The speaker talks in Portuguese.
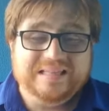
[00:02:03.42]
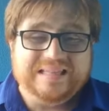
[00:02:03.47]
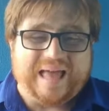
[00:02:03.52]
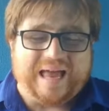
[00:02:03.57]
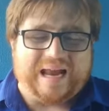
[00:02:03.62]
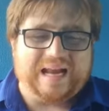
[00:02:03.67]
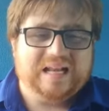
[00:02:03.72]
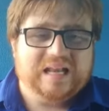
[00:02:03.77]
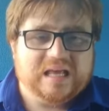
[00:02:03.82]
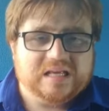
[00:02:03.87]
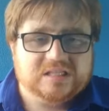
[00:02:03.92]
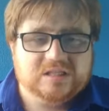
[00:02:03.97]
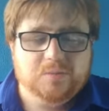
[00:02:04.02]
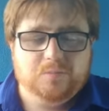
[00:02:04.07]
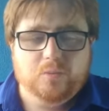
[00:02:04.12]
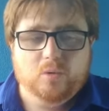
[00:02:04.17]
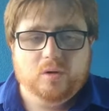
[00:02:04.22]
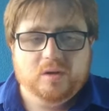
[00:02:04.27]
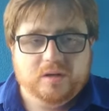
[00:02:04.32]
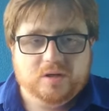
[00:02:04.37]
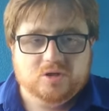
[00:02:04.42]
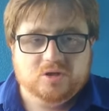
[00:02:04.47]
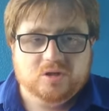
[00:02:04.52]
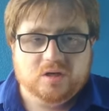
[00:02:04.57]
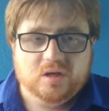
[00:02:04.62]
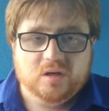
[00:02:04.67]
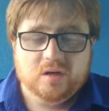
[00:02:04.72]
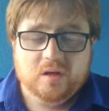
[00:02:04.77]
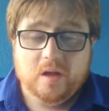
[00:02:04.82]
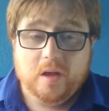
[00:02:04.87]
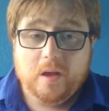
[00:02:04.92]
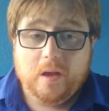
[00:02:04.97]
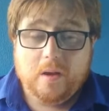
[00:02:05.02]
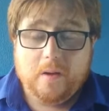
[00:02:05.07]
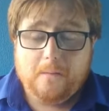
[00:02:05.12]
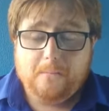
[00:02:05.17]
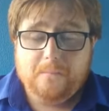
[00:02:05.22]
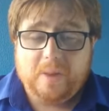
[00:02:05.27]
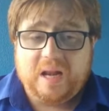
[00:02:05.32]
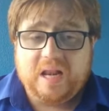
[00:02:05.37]
da classe política
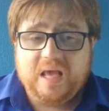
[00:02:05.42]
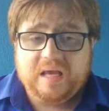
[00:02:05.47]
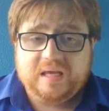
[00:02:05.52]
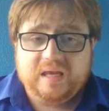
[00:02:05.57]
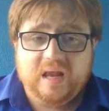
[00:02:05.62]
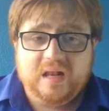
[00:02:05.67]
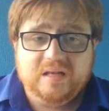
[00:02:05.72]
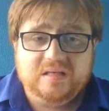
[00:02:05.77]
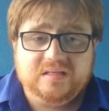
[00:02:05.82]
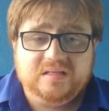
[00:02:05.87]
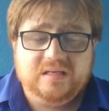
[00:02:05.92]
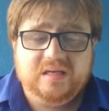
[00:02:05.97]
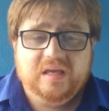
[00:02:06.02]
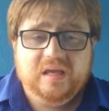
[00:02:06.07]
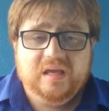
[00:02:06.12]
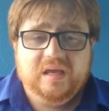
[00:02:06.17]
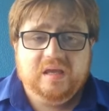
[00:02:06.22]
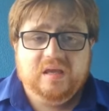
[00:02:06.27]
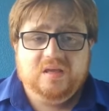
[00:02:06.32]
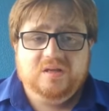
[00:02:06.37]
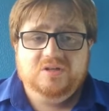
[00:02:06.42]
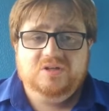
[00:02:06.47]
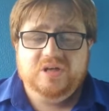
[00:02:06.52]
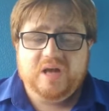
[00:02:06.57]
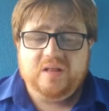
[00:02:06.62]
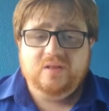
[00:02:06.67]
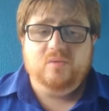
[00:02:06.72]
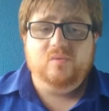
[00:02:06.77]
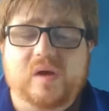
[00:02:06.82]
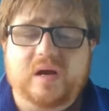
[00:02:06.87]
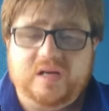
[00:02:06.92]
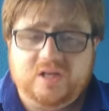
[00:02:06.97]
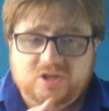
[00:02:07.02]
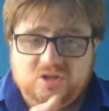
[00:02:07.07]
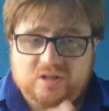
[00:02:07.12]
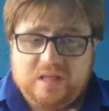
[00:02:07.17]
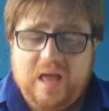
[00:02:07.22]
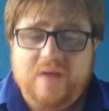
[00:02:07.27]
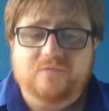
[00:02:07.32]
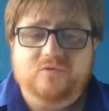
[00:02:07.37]
para aqueles que já não
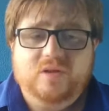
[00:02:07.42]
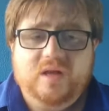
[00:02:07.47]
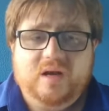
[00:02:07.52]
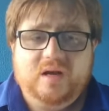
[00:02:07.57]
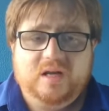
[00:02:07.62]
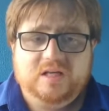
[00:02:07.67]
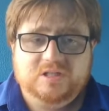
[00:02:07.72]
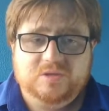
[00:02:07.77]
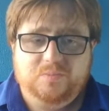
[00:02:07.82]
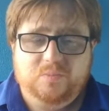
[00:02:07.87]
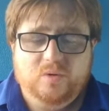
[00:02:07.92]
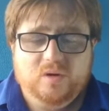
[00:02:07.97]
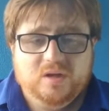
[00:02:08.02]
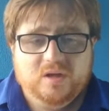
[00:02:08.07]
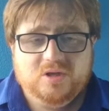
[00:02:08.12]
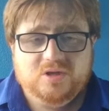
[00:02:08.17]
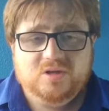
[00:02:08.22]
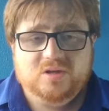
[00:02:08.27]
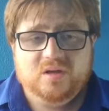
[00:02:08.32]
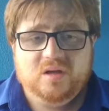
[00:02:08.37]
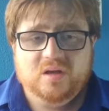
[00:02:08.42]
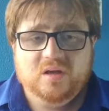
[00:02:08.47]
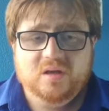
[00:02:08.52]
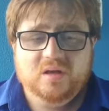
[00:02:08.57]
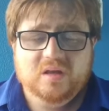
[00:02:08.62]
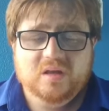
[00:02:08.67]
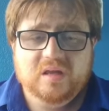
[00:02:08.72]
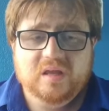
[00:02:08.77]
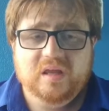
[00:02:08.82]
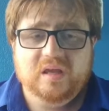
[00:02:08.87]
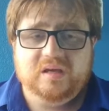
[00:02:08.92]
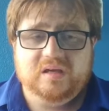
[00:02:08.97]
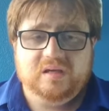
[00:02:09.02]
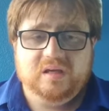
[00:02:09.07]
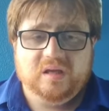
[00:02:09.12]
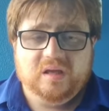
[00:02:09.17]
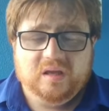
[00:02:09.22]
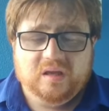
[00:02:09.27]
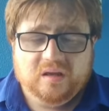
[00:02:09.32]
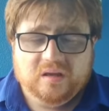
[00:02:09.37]
acreditavam na classe política e
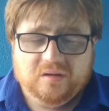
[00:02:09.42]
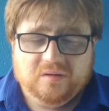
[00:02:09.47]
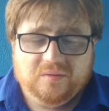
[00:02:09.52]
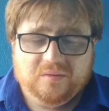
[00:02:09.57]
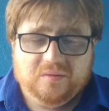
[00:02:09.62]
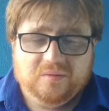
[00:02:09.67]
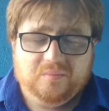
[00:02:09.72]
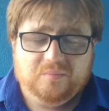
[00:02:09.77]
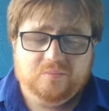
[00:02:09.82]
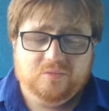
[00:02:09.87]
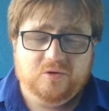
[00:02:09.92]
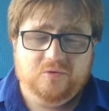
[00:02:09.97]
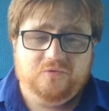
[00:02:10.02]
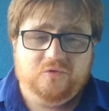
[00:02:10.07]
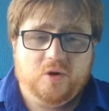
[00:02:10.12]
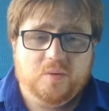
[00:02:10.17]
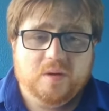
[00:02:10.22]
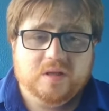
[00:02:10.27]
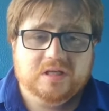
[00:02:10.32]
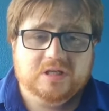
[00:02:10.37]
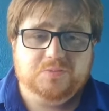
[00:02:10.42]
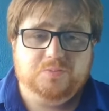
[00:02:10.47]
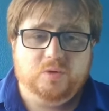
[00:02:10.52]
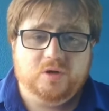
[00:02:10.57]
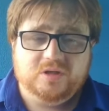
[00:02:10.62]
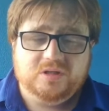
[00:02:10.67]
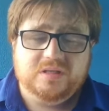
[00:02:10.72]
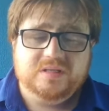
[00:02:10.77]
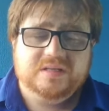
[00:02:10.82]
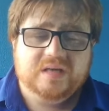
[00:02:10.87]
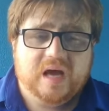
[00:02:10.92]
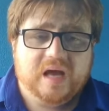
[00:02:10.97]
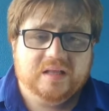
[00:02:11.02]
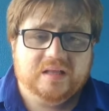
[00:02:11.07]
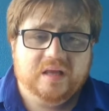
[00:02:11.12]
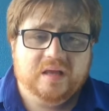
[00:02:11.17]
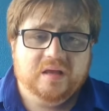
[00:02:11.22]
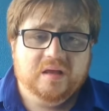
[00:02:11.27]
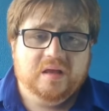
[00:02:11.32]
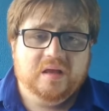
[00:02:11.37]
que, de forma
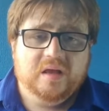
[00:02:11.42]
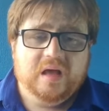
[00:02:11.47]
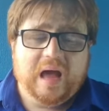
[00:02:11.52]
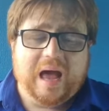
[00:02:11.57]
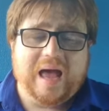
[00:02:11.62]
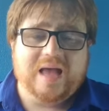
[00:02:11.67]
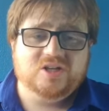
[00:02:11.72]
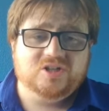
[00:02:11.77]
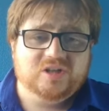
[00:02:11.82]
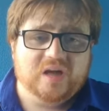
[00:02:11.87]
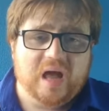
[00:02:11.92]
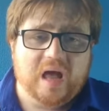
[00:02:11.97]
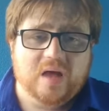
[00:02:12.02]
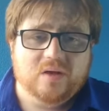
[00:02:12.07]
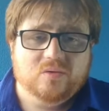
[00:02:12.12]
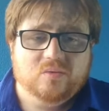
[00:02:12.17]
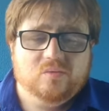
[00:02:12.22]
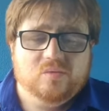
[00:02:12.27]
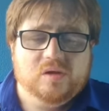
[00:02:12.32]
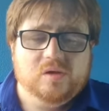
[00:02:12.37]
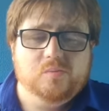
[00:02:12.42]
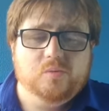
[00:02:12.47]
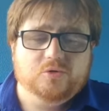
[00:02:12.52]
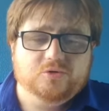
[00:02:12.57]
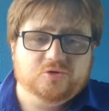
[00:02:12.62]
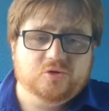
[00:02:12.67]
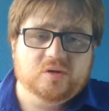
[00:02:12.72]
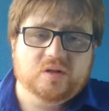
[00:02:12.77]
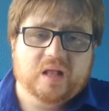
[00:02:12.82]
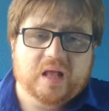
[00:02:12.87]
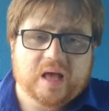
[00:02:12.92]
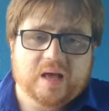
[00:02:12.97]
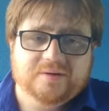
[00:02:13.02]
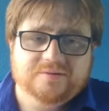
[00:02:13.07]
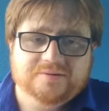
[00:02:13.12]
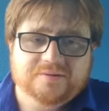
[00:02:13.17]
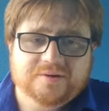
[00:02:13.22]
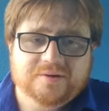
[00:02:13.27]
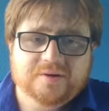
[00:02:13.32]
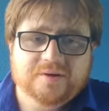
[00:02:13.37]
despolitizada, acharam em
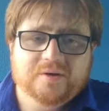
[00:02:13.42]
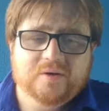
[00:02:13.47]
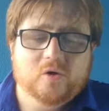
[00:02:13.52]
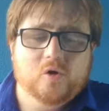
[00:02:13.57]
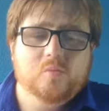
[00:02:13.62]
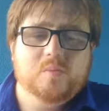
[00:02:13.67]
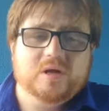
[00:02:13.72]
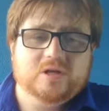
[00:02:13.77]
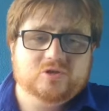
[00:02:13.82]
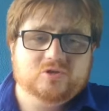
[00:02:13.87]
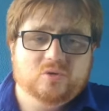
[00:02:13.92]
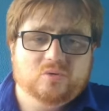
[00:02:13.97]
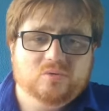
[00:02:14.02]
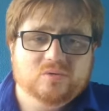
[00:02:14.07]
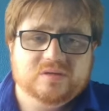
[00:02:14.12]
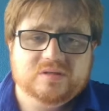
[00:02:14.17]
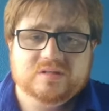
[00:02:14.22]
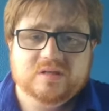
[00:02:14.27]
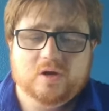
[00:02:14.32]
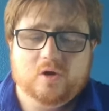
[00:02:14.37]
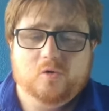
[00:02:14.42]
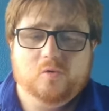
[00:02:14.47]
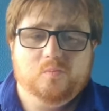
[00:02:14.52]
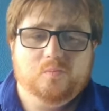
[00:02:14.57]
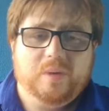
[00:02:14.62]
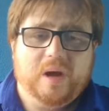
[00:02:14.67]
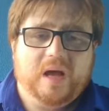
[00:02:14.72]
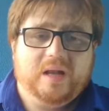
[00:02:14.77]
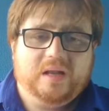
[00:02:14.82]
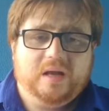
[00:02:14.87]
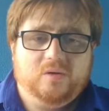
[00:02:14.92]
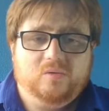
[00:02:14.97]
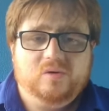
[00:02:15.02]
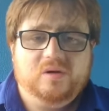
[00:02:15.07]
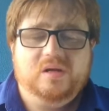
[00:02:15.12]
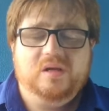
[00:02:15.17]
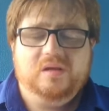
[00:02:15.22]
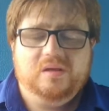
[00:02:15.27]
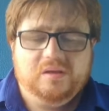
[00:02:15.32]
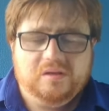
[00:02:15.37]
Bolsonaro uma solução para
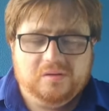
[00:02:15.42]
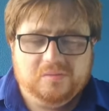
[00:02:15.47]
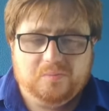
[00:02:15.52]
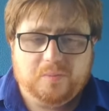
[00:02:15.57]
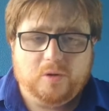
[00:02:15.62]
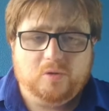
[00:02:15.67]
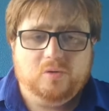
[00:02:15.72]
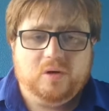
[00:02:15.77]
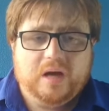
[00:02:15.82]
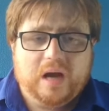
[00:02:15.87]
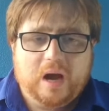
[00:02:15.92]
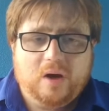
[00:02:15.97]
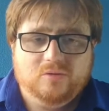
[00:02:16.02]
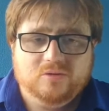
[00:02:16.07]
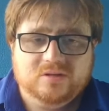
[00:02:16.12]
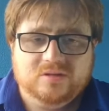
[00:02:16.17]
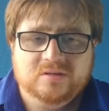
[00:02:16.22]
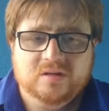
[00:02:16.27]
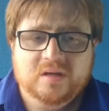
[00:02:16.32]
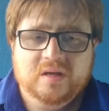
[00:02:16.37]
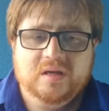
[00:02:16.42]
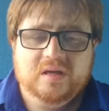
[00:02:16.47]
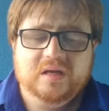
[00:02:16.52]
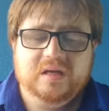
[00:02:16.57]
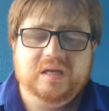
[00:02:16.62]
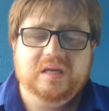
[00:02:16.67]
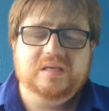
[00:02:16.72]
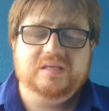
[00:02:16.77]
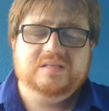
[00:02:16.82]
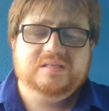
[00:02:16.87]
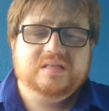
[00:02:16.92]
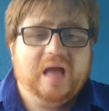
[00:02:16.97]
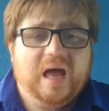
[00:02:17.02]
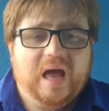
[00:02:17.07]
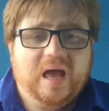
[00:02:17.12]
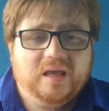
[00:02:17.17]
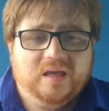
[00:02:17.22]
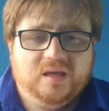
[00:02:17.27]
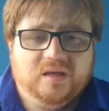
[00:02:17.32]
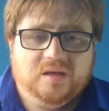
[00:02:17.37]
o que para o caos que
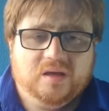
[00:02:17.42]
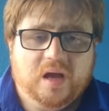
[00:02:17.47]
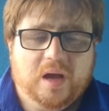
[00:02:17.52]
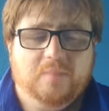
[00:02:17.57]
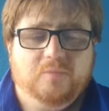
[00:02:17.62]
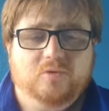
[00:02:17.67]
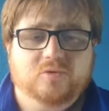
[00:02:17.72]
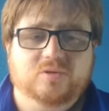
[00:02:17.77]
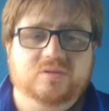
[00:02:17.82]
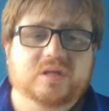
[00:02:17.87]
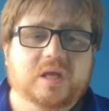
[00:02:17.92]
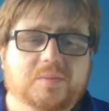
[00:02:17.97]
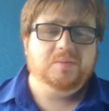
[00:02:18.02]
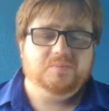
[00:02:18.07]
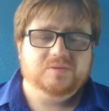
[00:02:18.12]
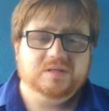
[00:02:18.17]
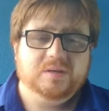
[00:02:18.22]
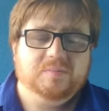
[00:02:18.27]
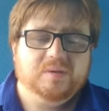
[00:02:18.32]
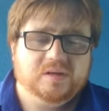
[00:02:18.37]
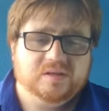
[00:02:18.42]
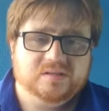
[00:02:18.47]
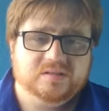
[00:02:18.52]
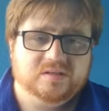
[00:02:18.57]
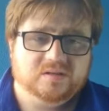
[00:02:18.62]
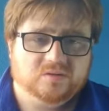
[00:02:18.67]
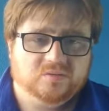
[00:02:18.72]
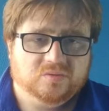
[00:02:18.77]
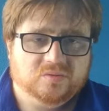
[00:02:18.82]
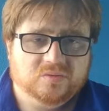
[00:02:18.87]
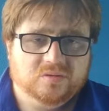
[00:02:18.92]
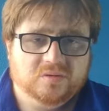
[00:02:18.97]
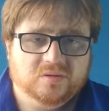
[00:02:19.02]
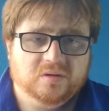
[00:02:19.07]
está aí há muito tempo estabelecido.